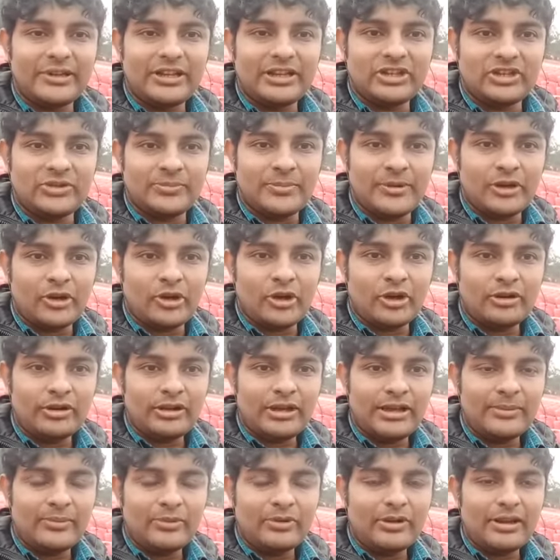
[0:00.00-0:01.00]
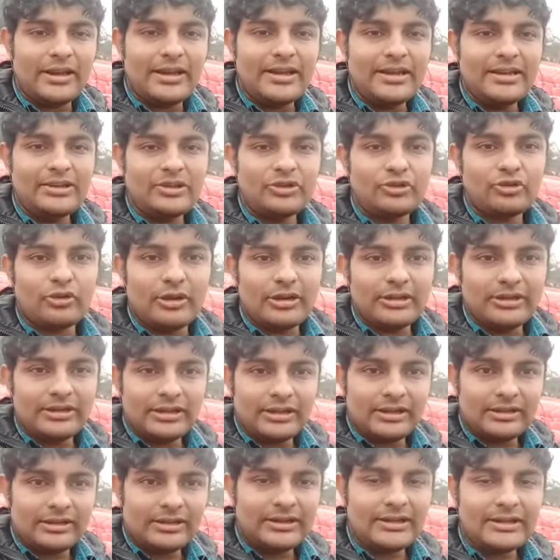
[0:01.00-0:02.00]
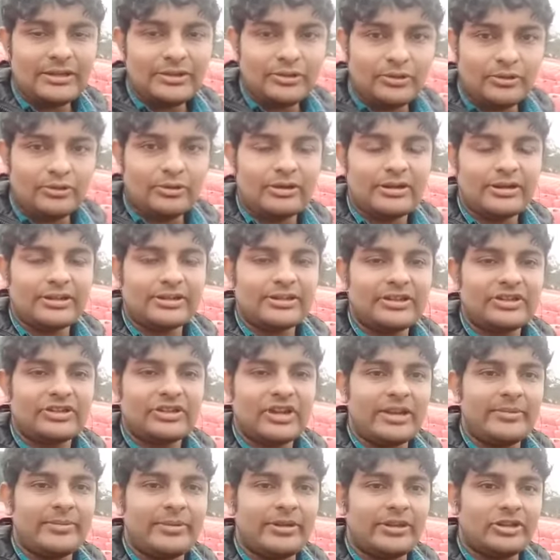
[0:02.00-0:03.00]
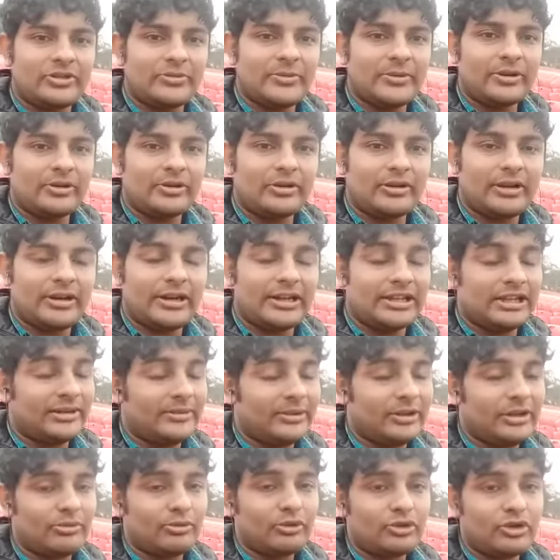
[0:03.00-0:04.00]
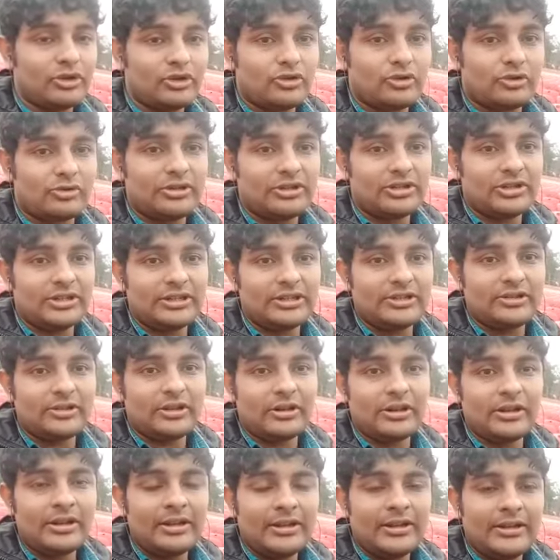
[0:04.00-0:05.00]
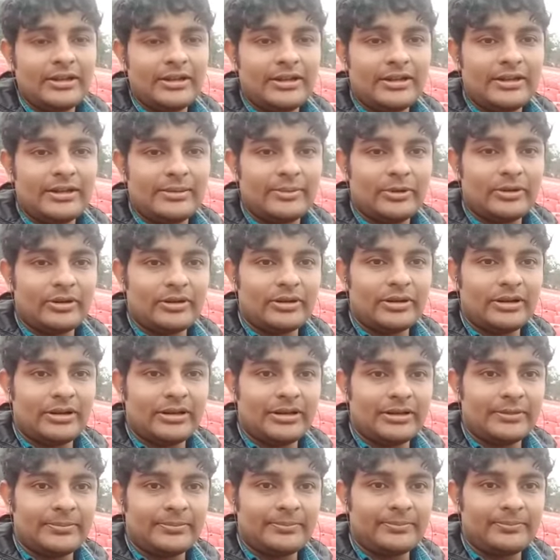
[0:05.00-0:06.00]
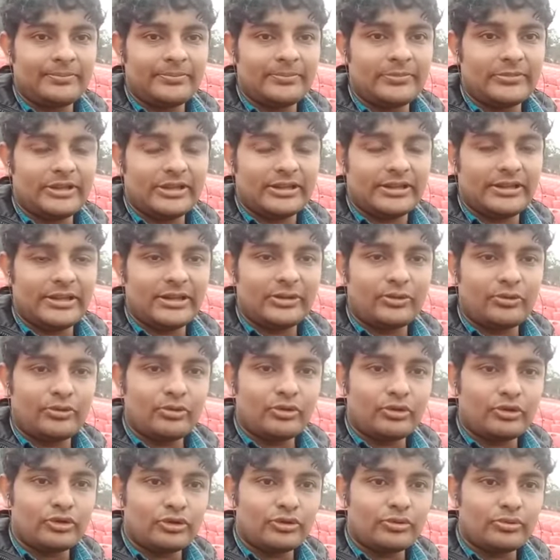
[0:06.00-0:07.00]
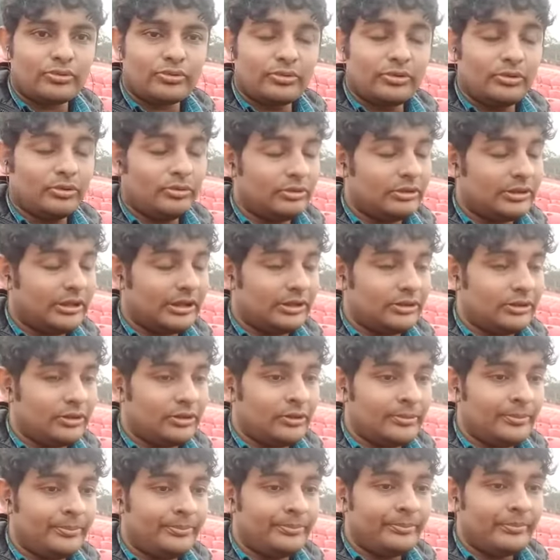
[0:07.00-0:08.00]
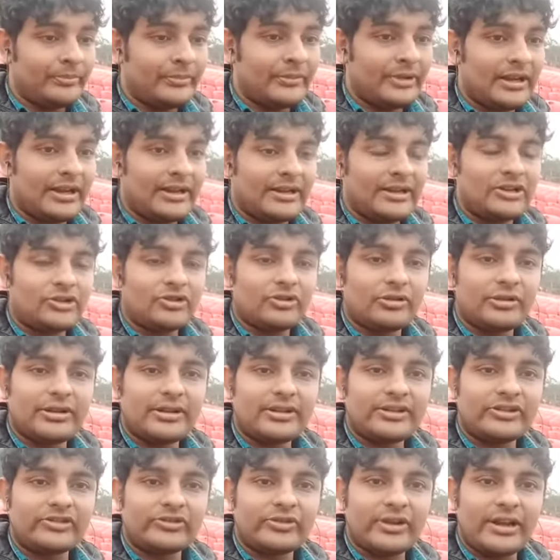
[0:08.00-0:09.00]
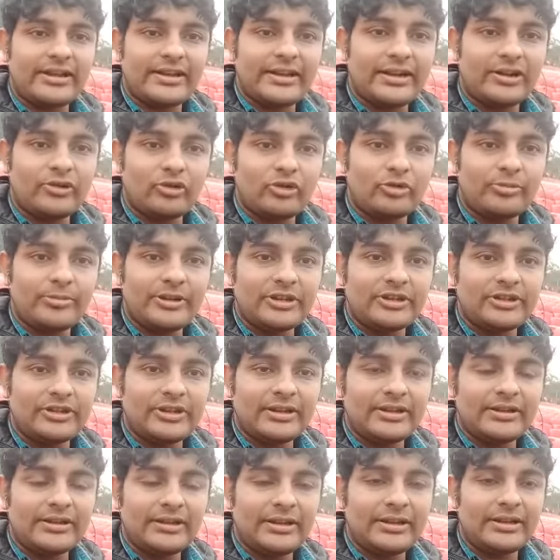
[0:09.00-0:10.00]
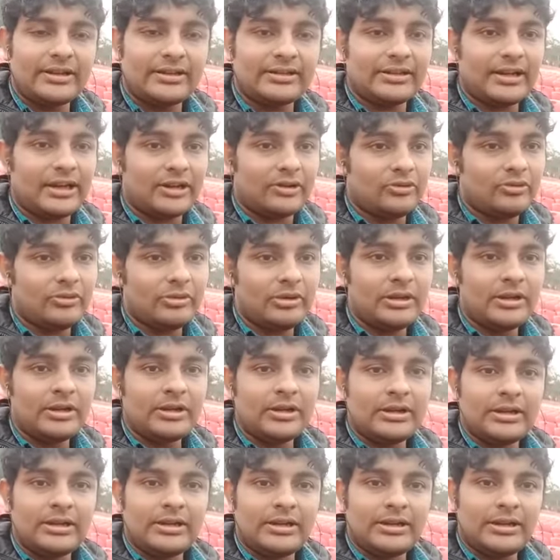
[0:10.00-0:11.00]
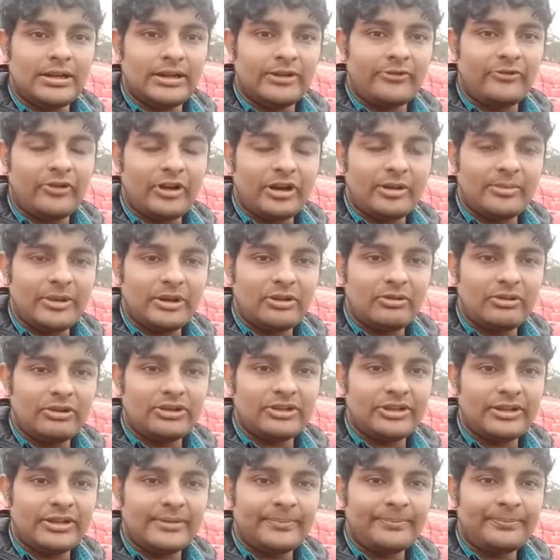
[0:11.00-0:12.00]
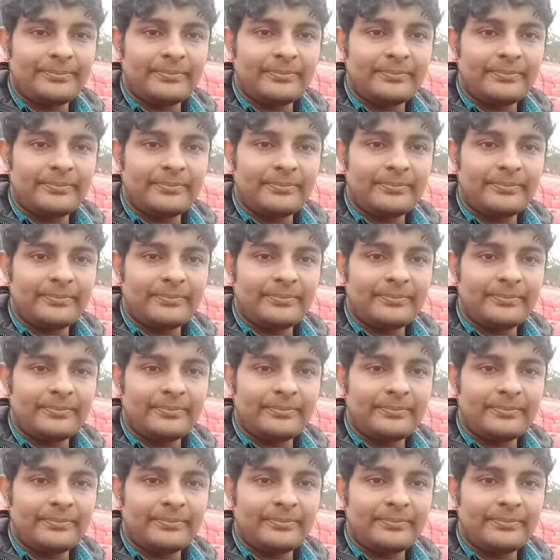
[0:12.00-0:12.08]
ইস্টবেঙ্গল এবং এই জয়ের ধারাটাই কিন্তু ধরে রাখতে চাইবে ইস্টবেঙ্গল হায়দ্রাবাদ অবশ্যই শক্তিশালী দল এবং তাদের কোচ দুর্দান্ত একই সঙ্গে স্ট্রাইকার রূপ দারুণ ফর্মে রয়েছে